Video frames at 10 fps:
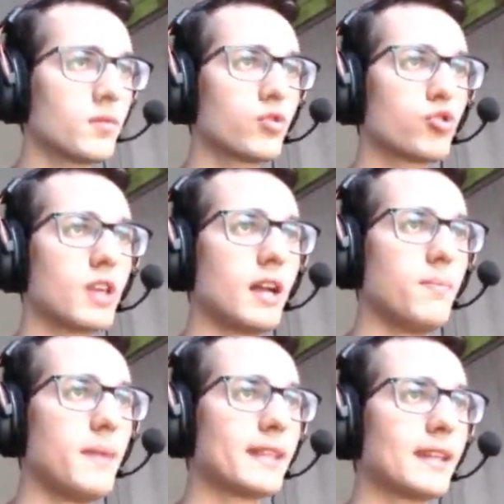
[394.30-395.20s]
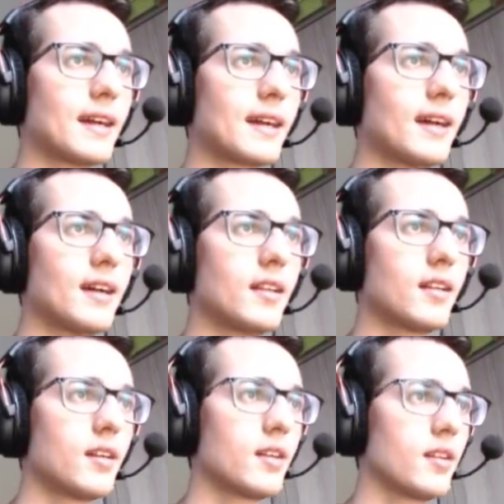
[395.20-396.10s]
Güzel. Bekle kanka.
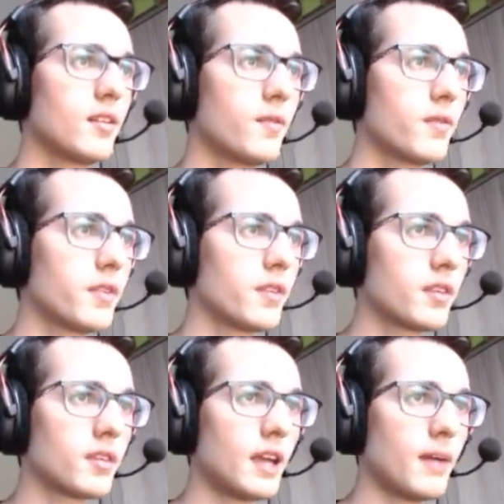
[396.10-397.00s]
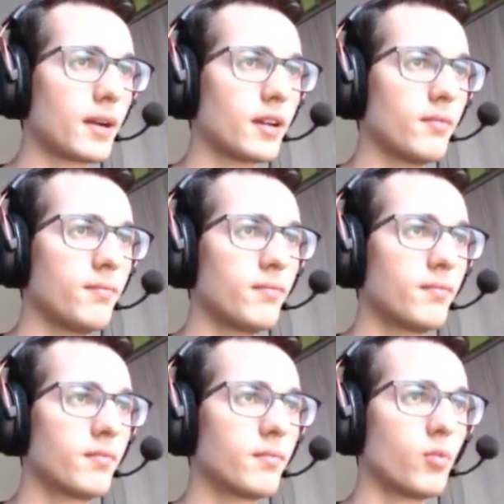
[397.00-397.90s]
Gel bakalım.
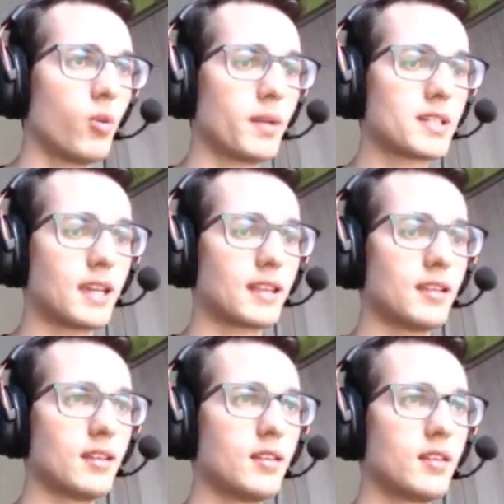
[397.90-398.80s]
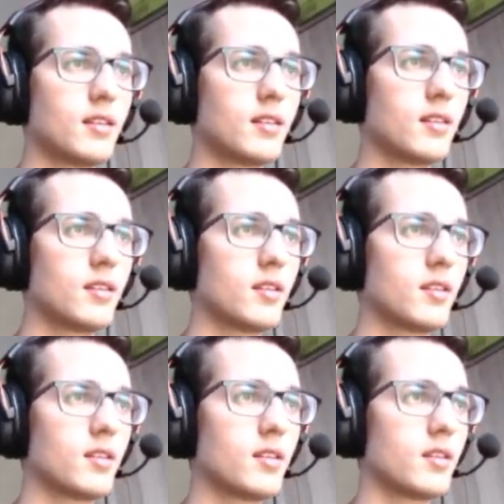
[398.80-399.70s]
Bomba çekti.
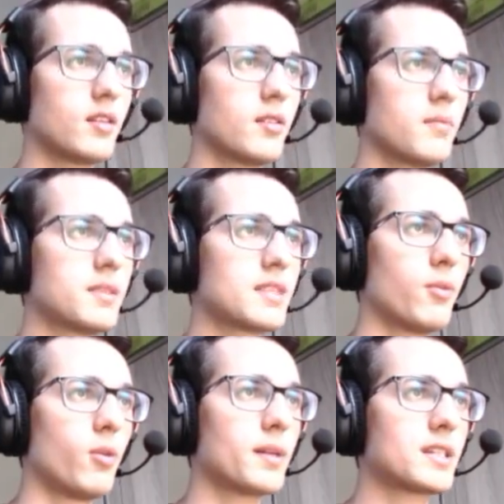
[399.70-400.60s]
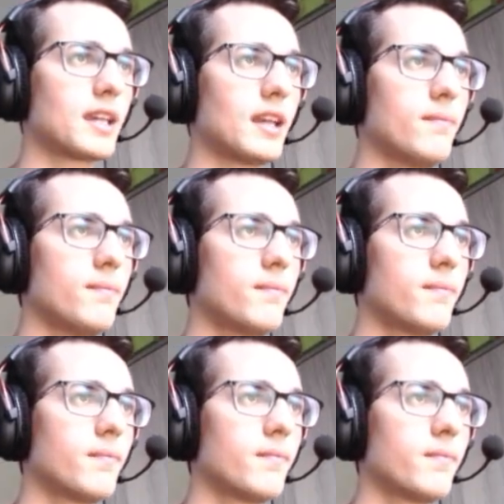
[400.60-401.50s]
Biz de bomba çekelim.
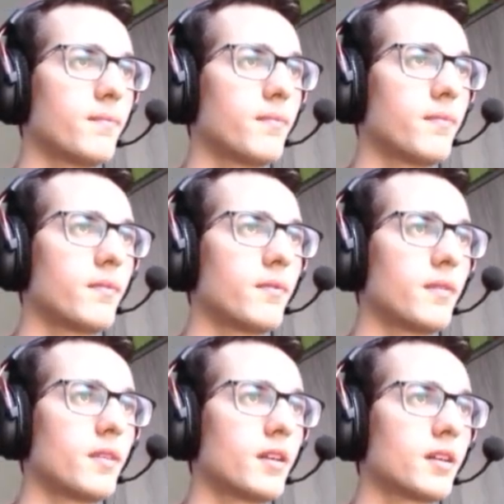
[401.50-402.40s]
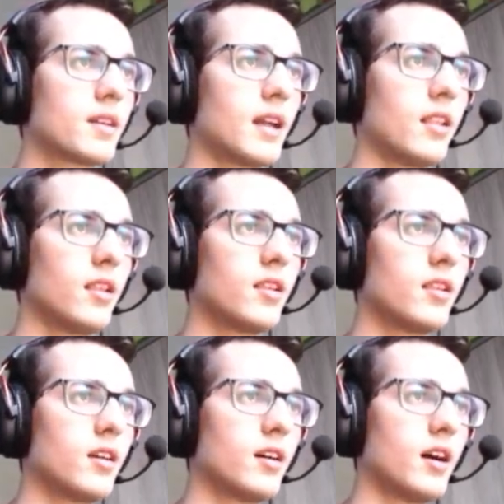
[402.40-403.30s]
Kral.
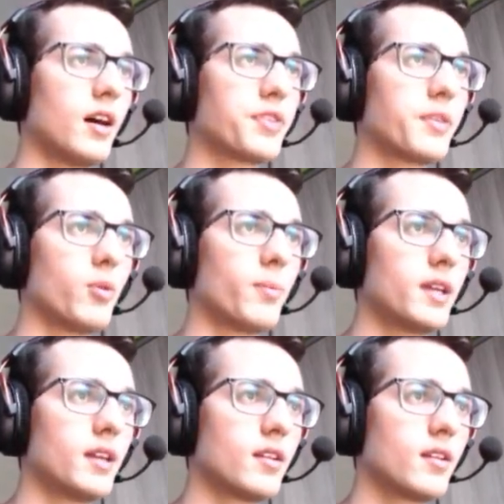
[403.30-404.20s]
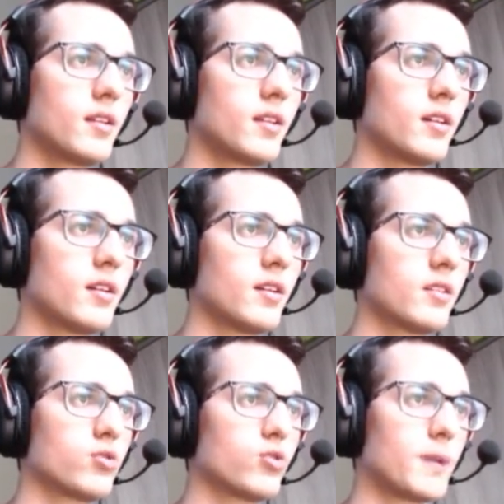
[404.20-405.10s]
Aha attı bombayı.
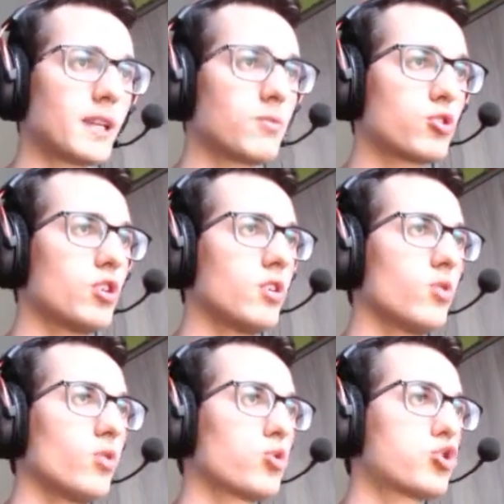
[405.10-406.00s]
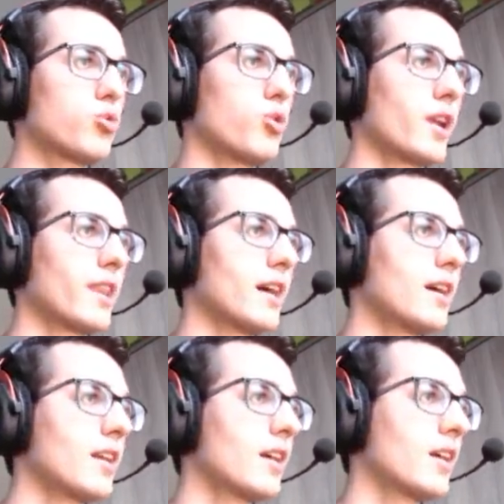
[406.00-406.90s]
Tut bakayım şunu. Uçtu bu arada.
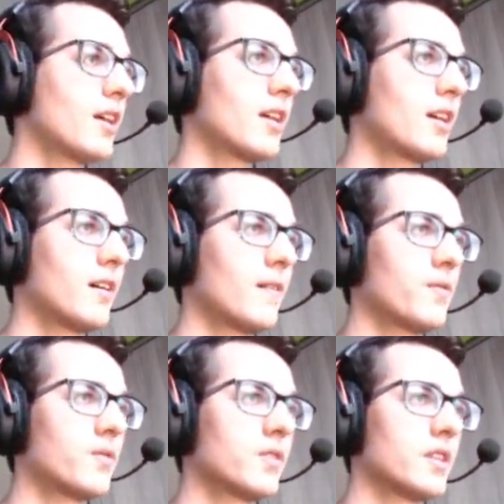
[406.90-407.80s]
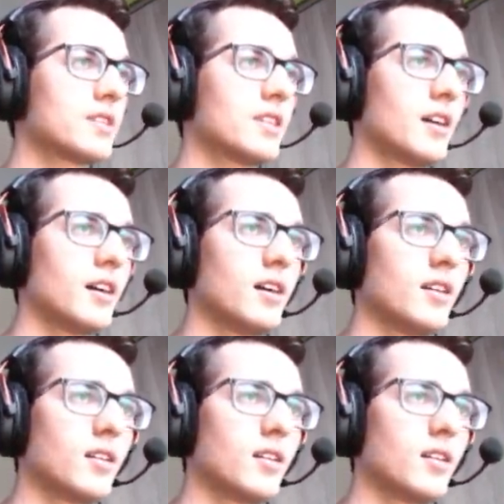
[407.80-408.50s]
Nasıl ya?